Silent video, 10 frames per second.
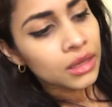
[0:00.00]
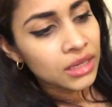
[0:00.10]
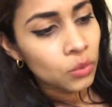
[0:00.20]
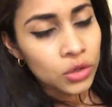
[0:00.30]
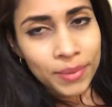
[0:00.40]

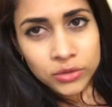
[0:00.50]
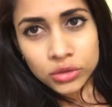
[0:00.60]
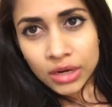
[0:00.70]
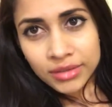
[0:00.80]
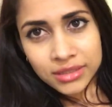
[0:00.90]
Y bueno, y pasó
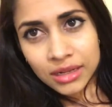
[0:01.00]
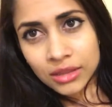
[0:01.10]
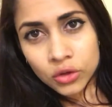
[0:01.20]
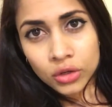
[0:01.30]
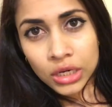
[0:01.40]
otra vez que le
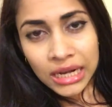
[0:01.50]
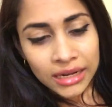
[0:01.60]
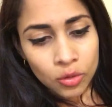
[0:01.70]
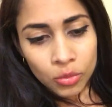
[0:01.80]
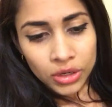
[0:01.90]
dio la
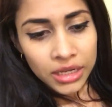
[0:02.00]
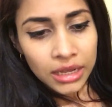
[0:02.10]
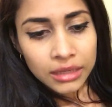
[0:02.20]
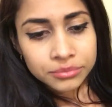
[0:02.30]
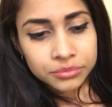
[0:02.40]

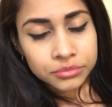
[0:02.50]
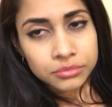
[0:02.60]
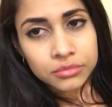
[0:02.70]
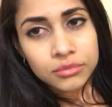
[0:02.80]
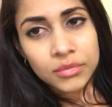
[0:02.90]
neumonía
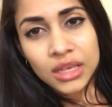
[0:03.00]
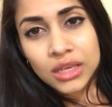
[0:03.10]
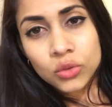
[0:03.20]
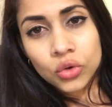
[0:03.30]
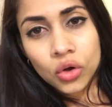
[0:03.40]

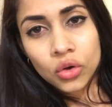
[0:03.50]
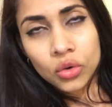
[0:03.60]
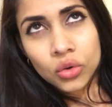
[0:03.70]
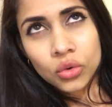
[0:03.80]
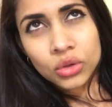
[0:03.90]
y duró
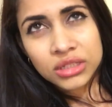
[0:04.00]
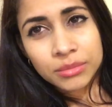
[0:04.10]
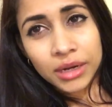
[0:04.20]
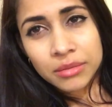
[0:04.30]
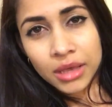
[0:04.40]
una
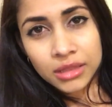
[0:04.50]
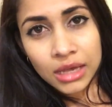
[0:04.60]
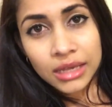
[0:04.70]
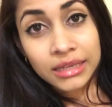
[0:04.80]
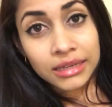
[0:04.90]
semana y
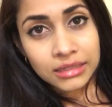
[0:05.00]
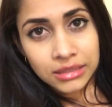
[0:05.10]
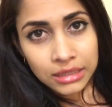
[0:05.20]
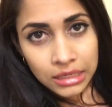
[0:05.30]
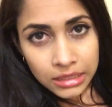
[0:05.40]
media
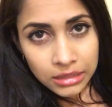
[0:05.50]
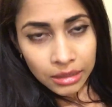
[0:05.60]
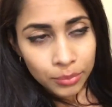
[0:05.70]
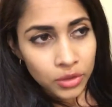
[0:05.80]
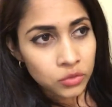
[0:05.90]
ingresada la
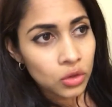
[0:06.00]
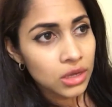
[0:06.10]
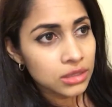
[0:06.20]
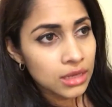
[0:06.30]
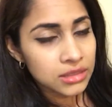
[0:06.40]
niña. Por eso
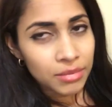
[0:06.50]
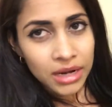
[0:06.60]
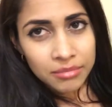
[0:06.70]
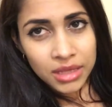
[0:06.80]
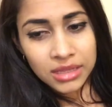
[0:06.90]
esa
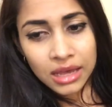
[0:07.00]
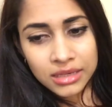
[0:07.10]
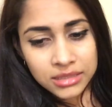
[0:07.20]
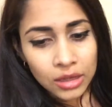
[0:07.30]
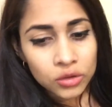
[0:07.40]
semana y media he
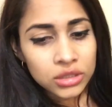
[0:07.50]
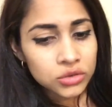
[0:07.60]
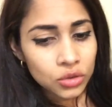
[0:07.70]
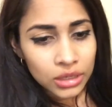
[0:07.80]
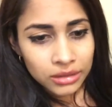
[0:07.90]
estado
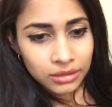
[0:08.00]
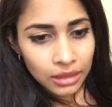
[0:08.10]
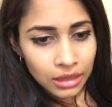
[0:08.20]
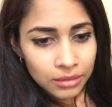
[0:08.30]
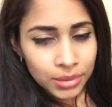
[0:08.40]

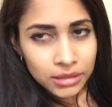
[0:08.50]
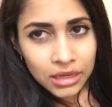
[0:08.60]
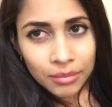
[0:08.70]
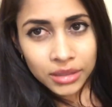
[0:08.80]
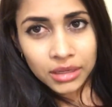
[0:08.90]
desconectada
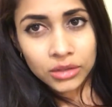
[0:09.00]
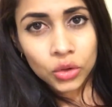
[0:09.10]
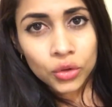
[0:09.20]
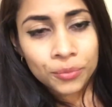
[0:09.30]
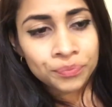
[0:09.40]
prácticamente de
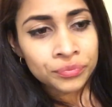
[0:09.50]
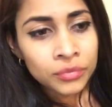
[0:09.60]
todo.